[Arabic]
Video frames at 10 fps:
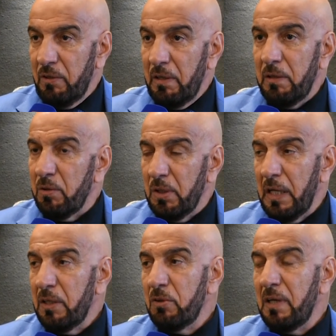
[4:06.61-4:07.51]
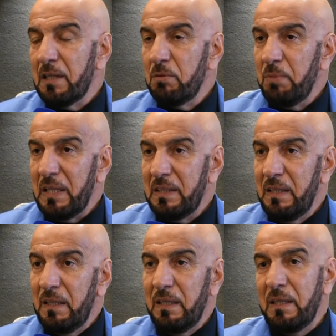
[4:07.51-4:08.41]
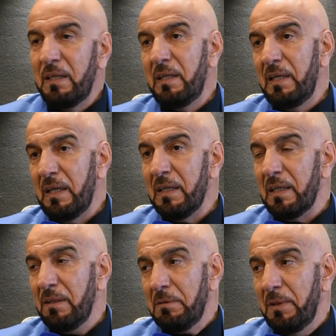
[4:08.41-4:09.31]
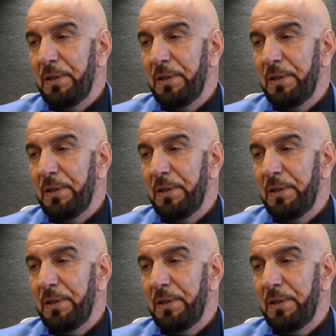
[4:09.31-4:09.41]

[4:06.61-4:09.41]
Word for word: واحد دور كانت المباراة الأخيرة